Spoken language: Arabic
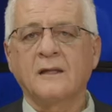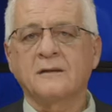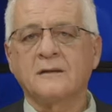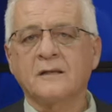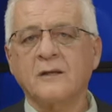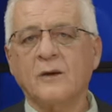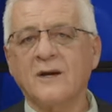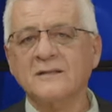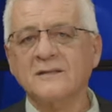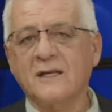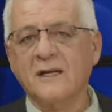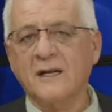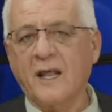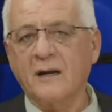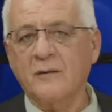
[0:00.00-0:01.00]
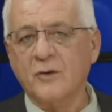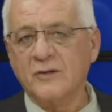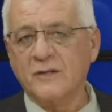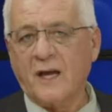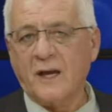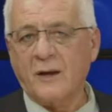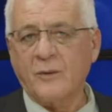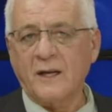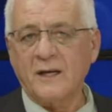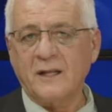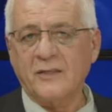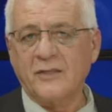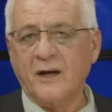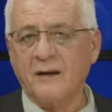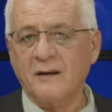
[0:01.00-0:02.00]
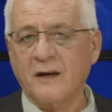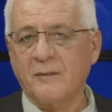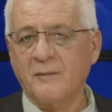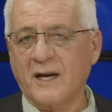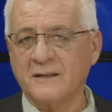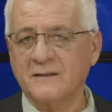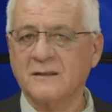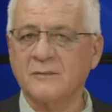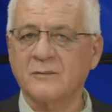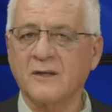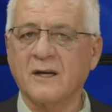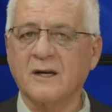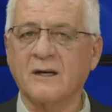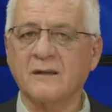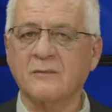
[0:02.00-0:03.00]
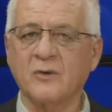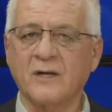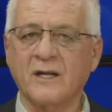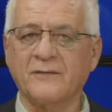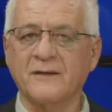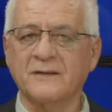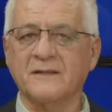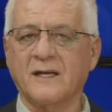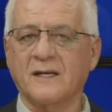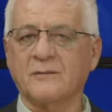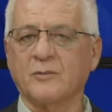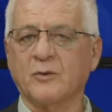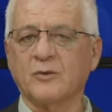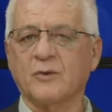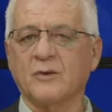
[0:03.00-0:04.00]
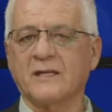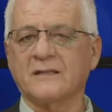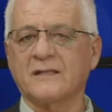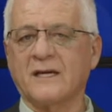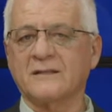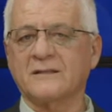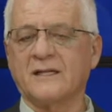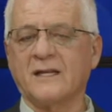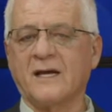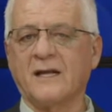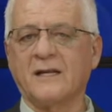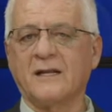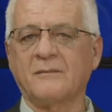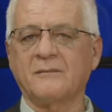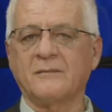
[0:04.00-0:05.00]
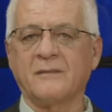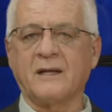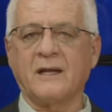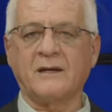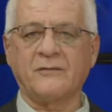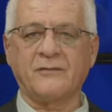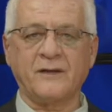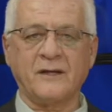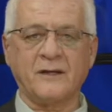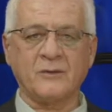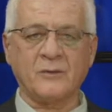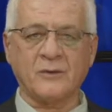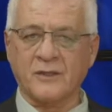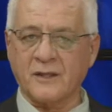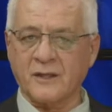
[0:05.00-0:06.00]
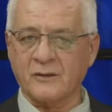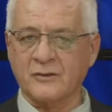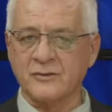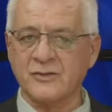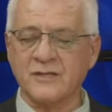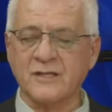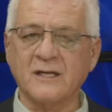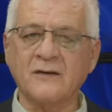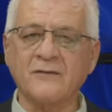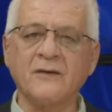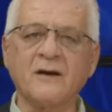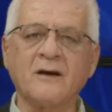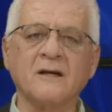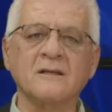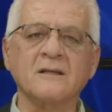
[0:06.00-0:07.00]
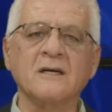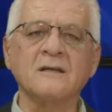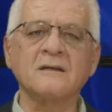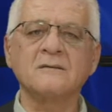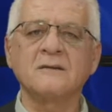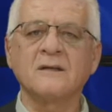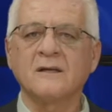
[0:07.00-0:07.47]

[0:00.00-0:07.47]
تتواصل المتعة والإثارة مع استمرار منافسات بطولة كأس العالم 2022 في قطر